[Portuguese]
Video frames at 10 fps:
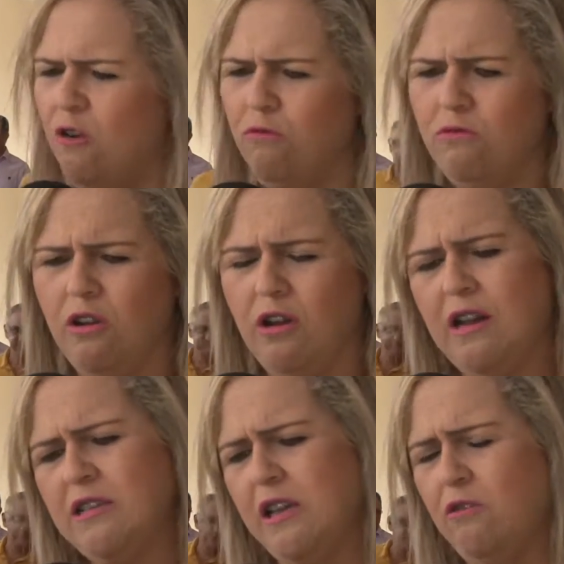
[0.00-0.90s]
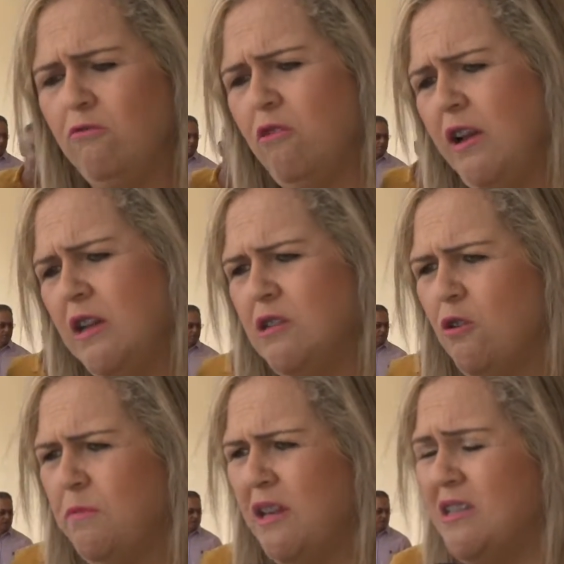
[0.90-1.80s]
O, assim, com
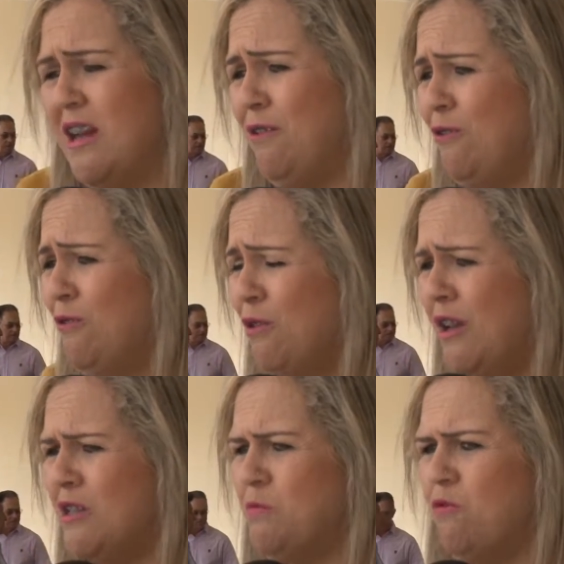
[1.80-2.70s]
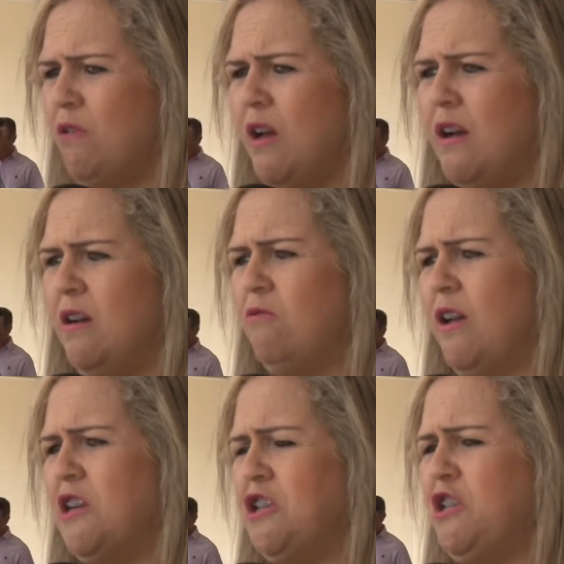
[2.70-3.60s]
relação ao Ministério do Turismo, o
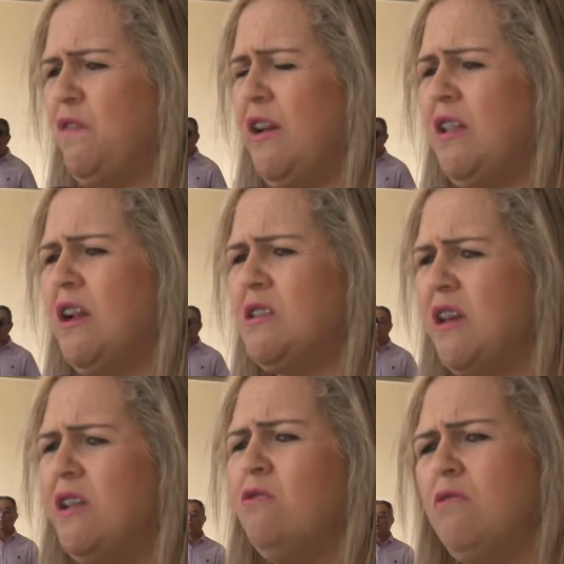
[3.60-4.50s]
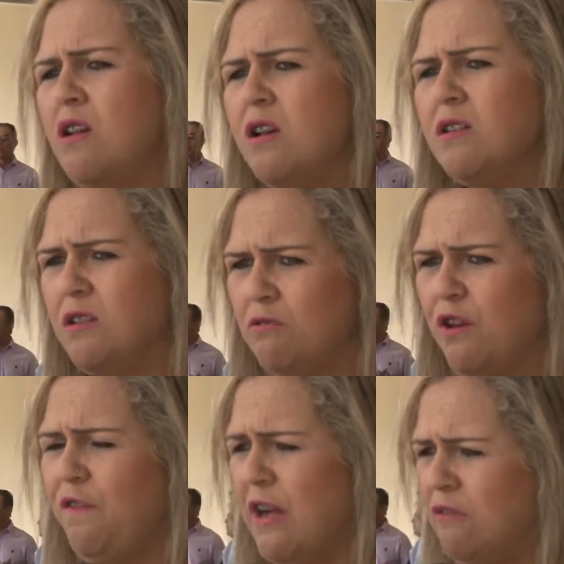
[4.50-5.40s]
que a gente vem trazendo são
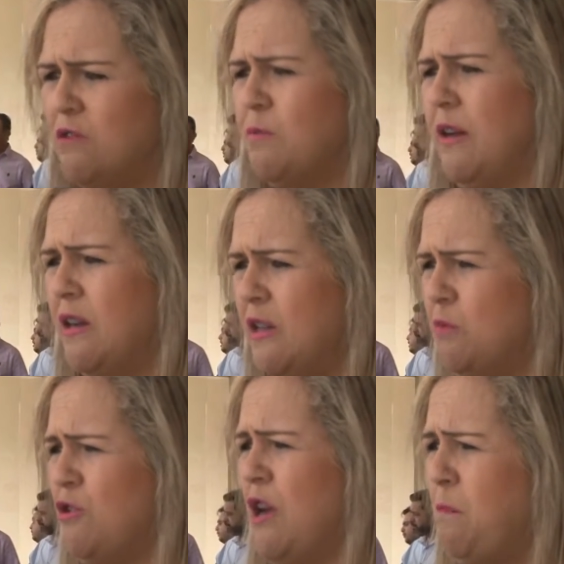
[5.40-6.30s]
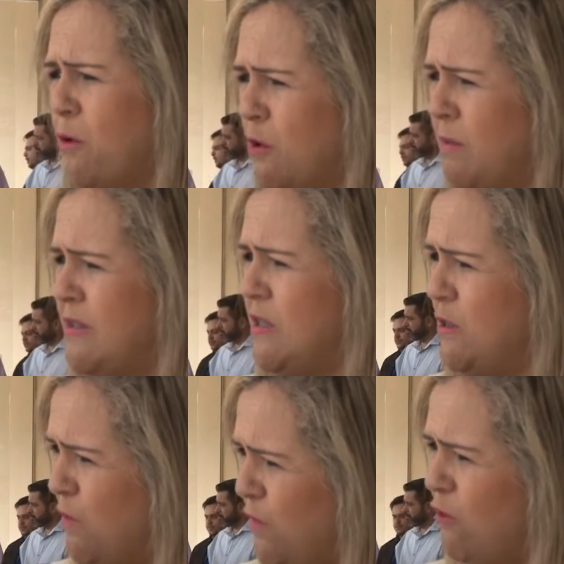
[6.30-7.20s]
de fato os mecanismos de apoio para
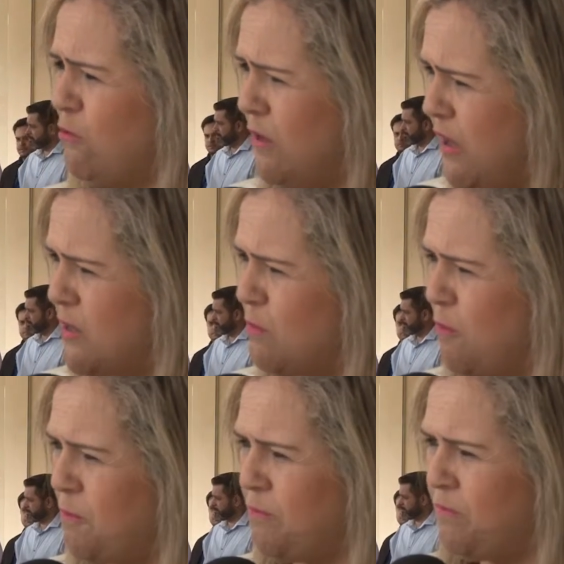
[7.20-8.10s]
desenvolver o turismo,